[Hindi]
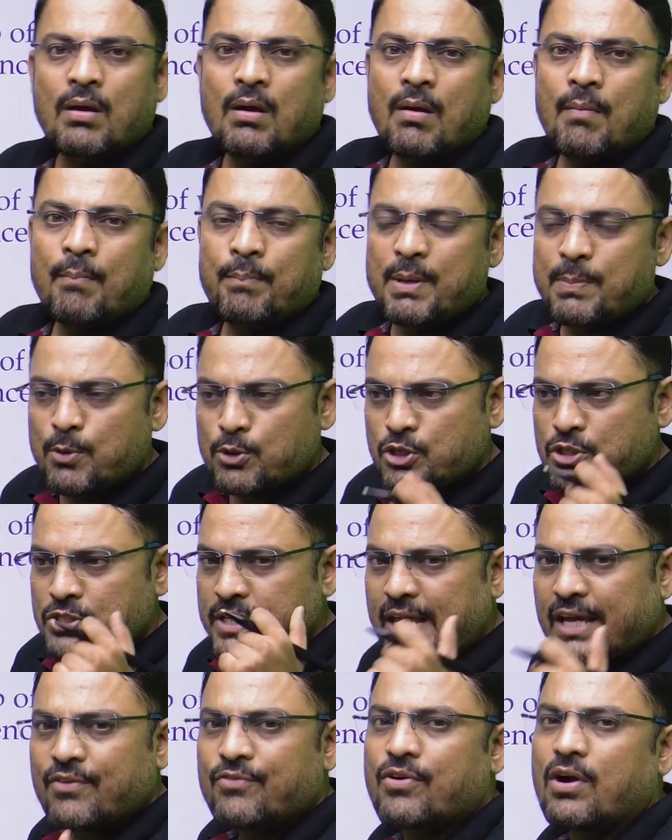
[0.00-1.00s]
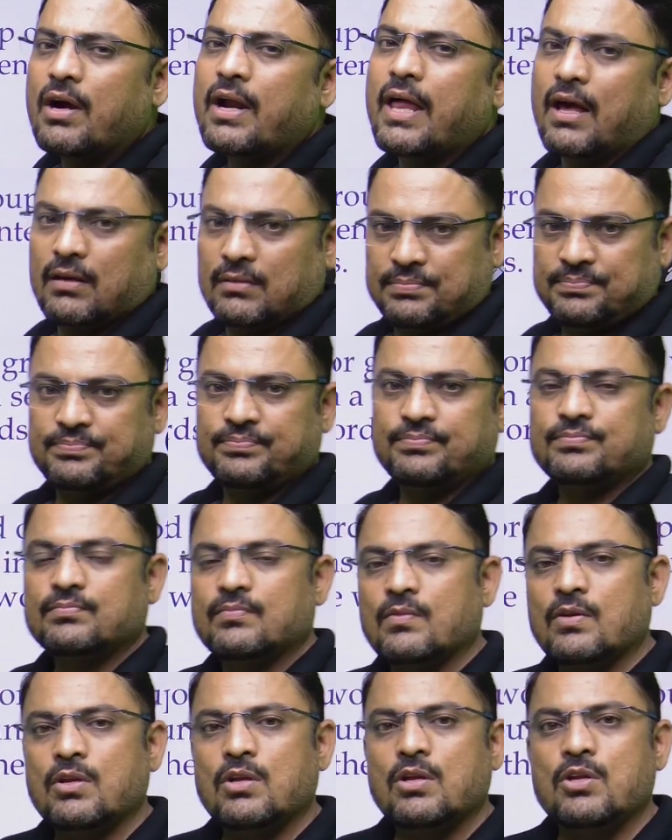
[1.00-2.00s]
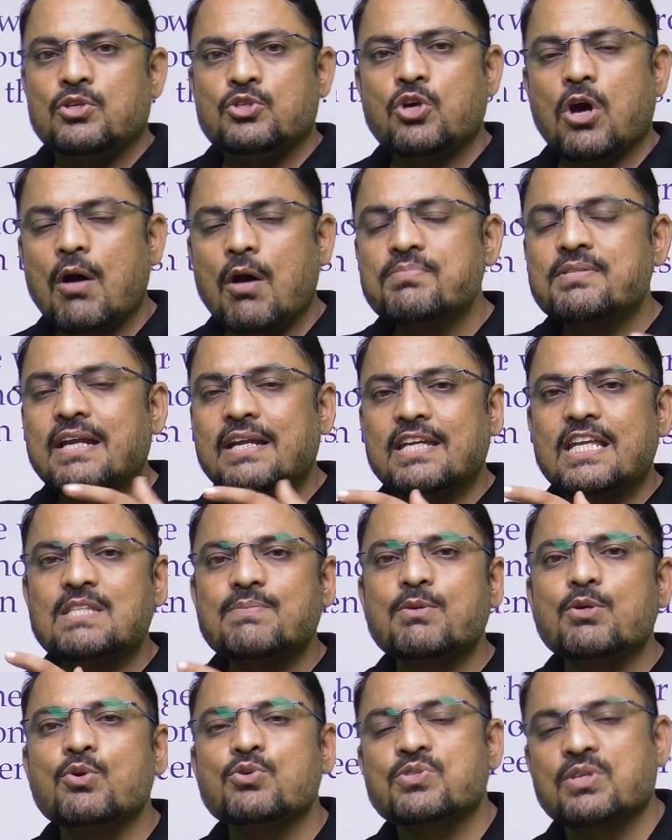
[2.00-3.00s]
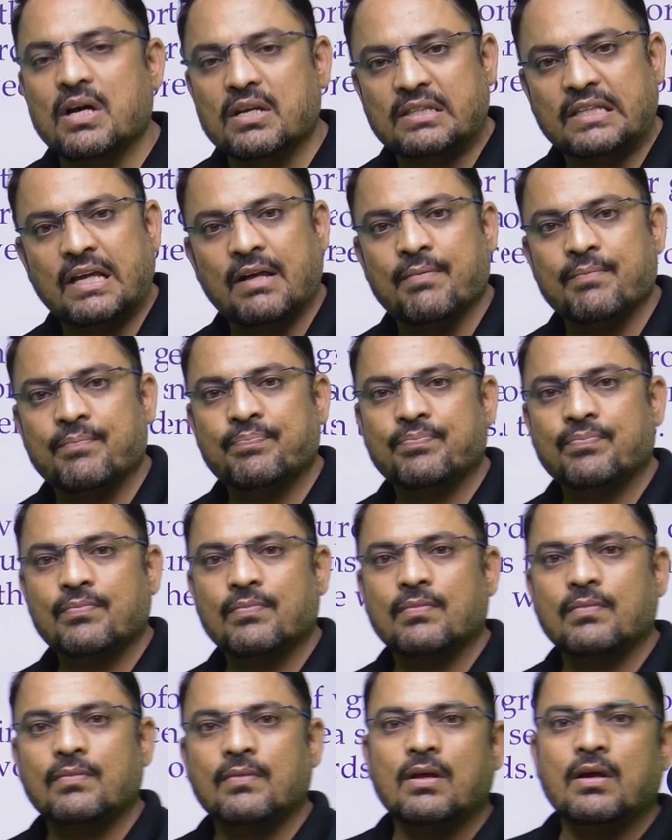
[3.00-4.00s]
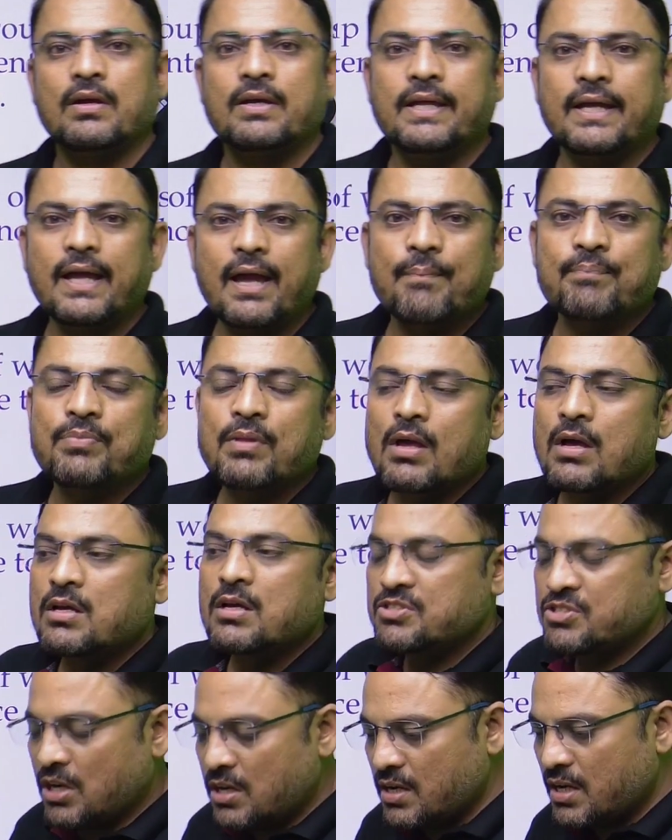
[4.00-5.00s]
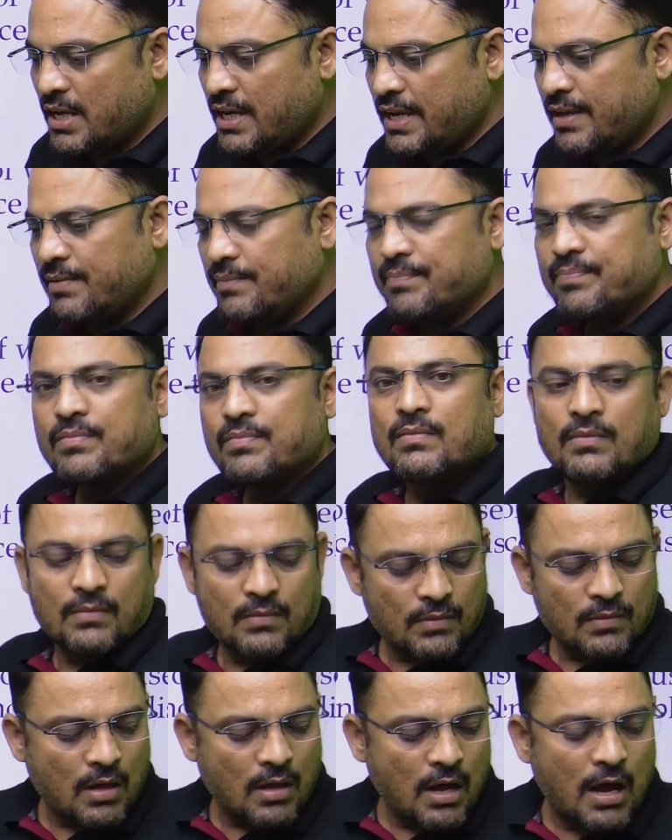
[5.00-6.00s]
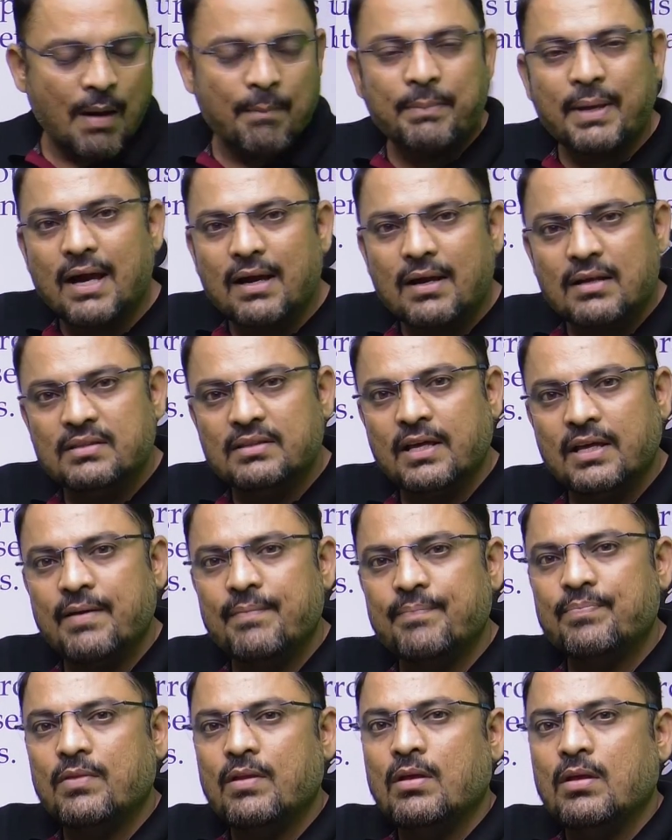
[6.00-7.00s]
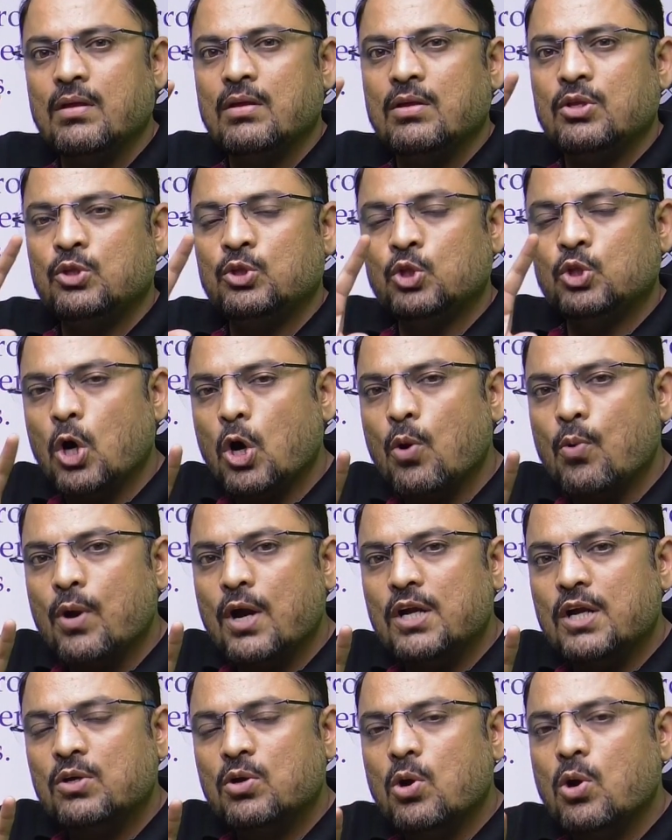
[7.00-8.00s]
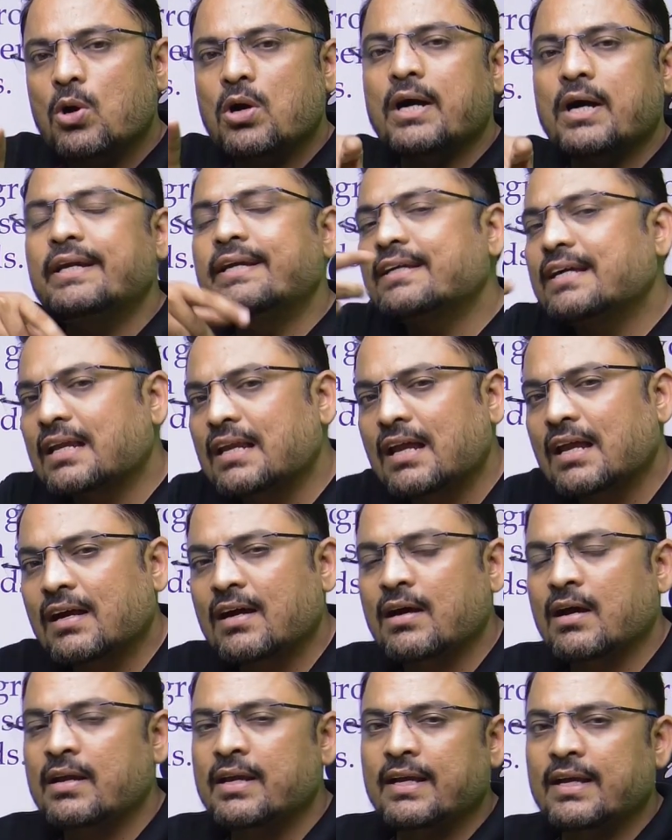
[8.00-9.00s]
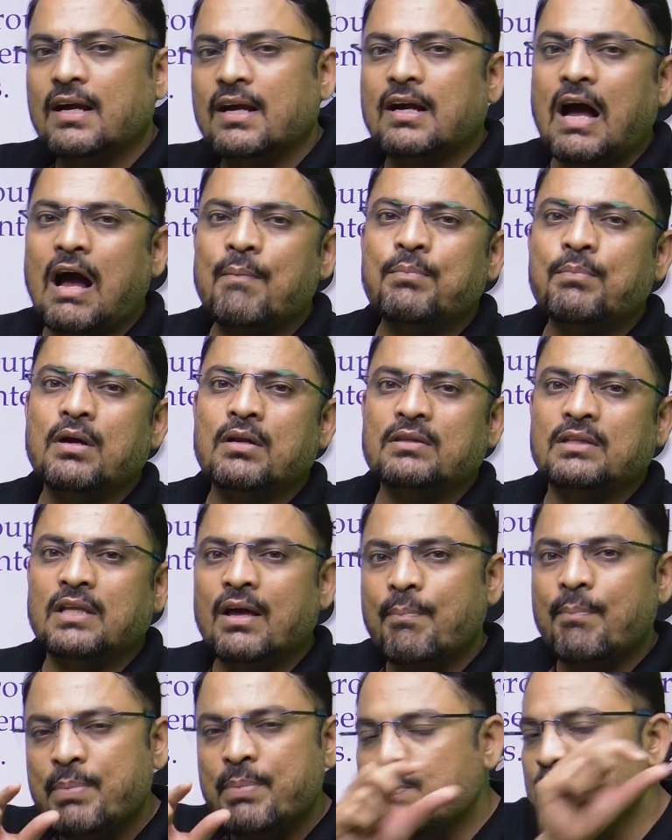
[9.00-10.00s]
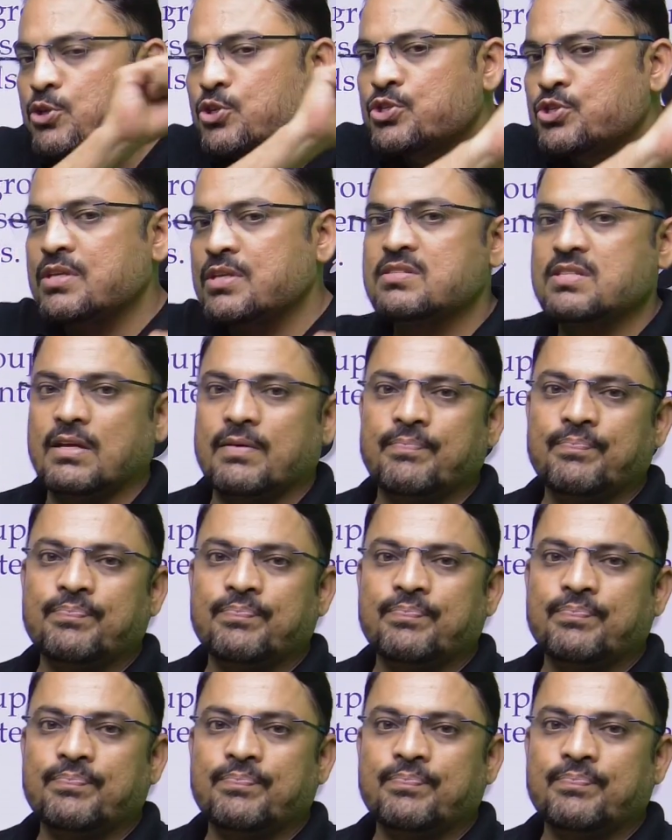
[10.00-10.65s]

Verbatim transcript: प्रिपोजिशन एक वर्ड है जो हम सेंटेंस में यूज़ करते हैं ठीक है जनरली हम क्या करते हैं दो वर्ड को कनेक्ट करना करने का काम करते हैं प्रिपोजिशन से